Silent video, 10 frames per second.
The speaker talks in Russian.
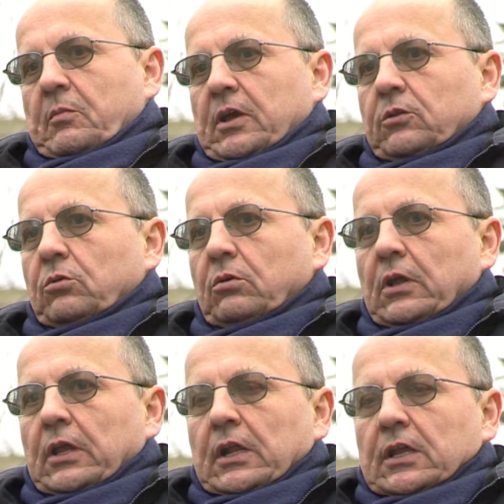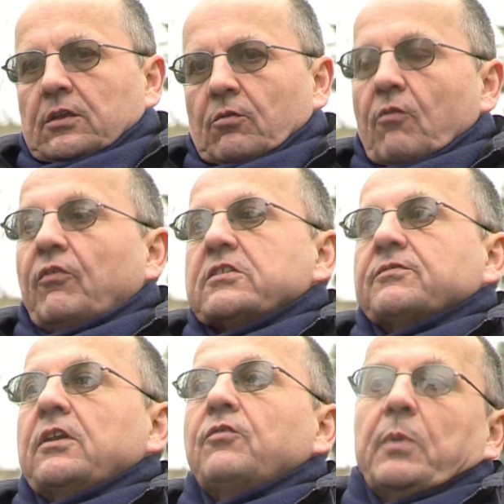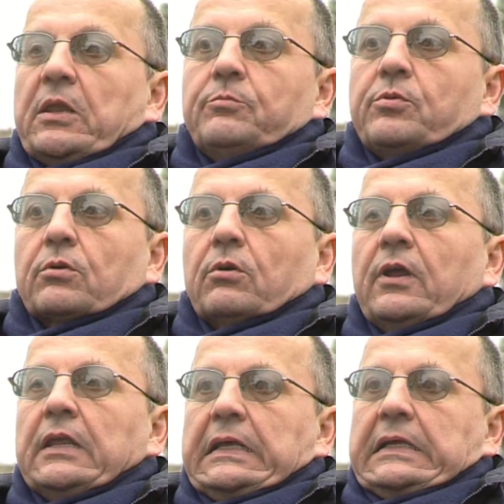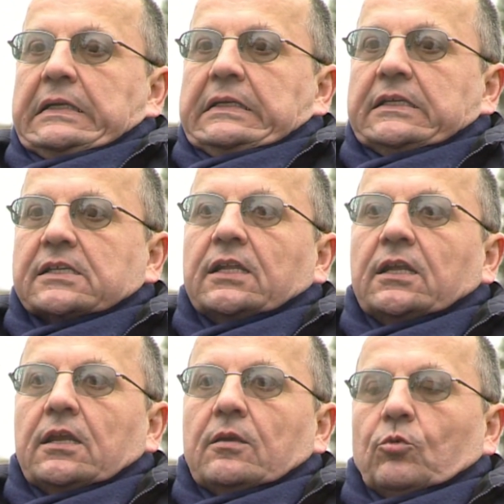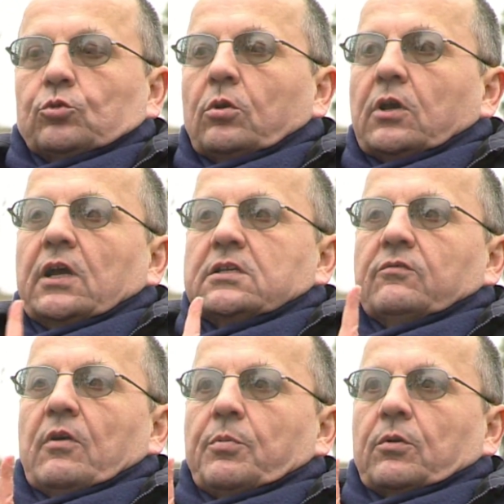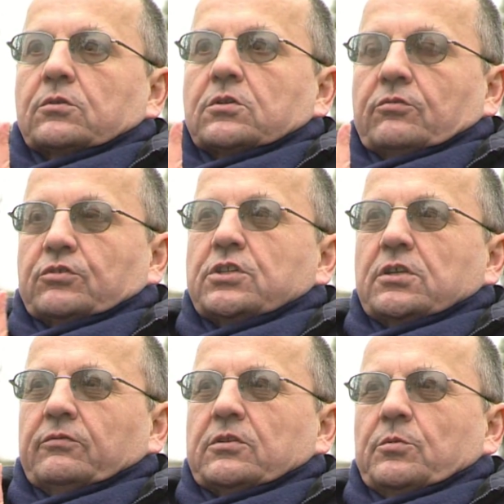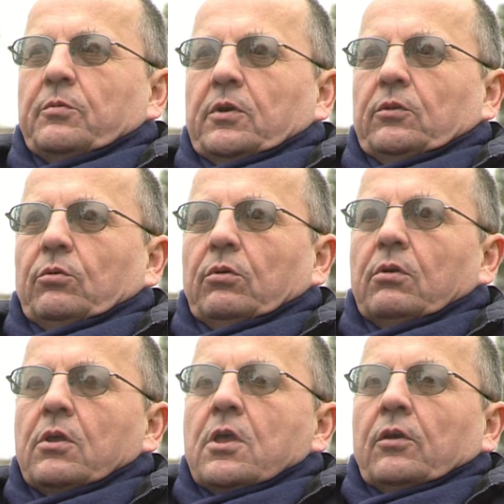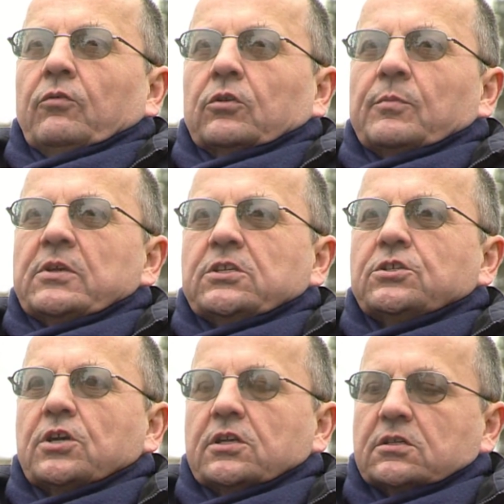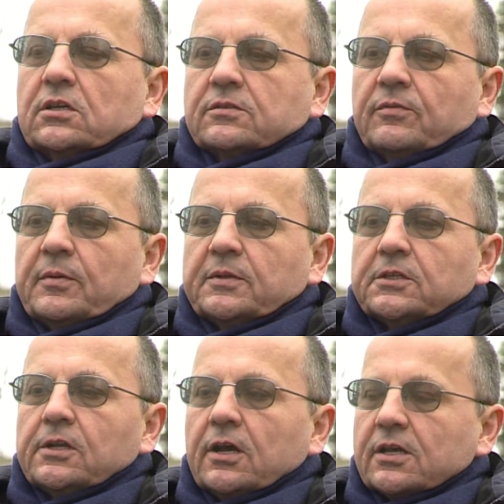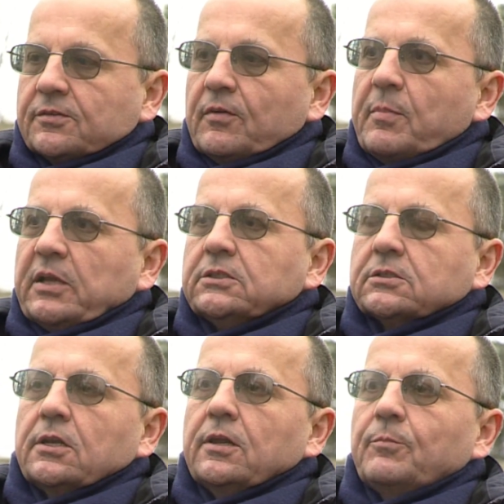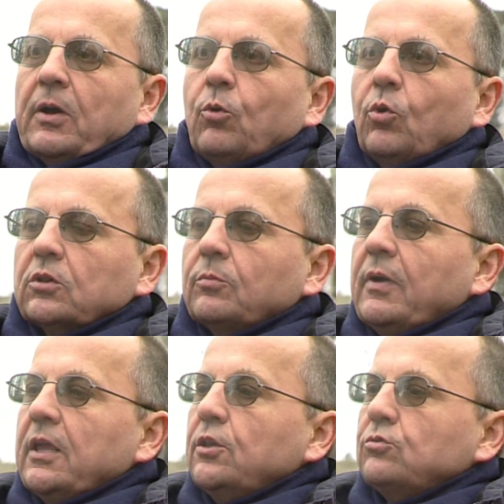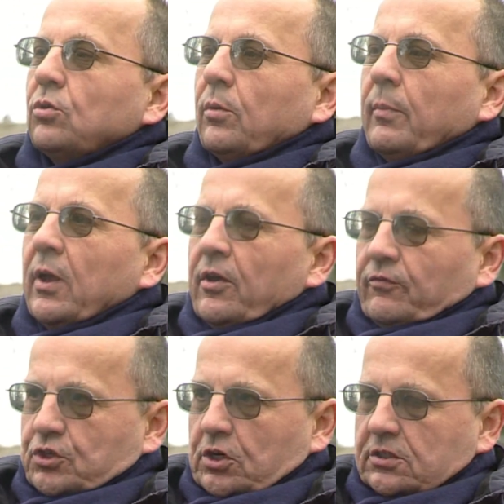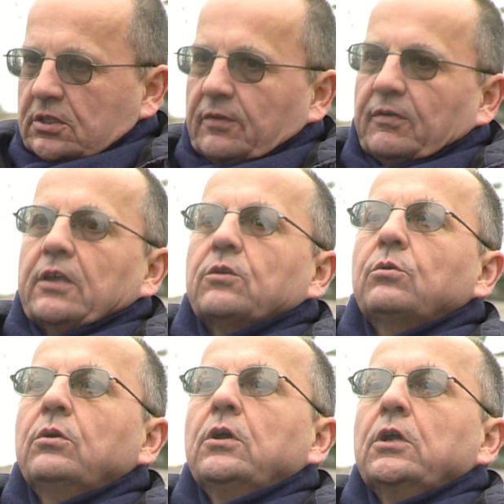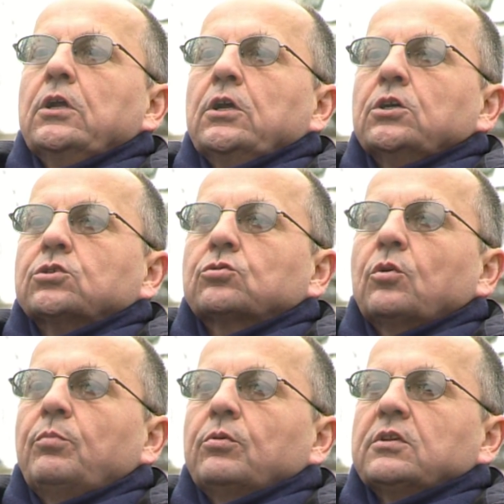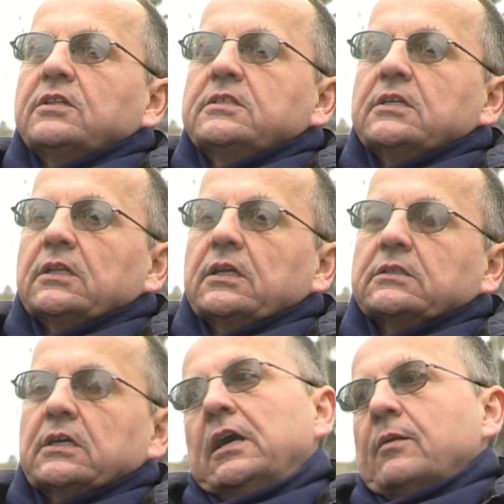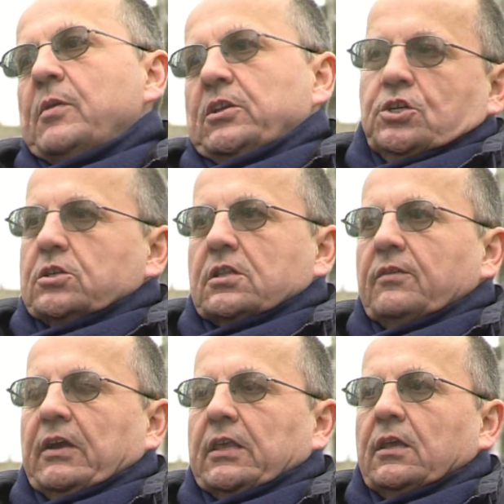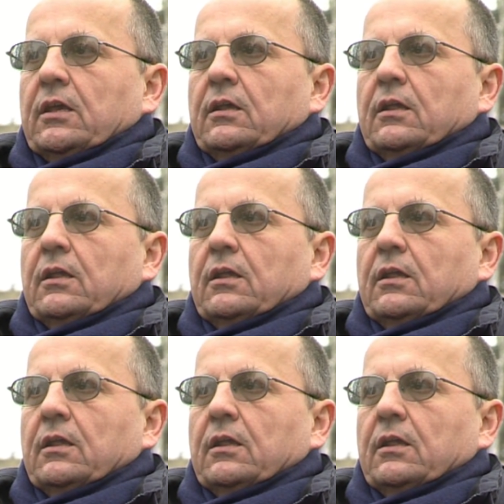году его вызвали в Политбюро – и задали ему только один вопрос в 1968 году. Вот мы сейчас освободительный поход, мы идем в Чехословакию, что будет делать армия Чехословакии?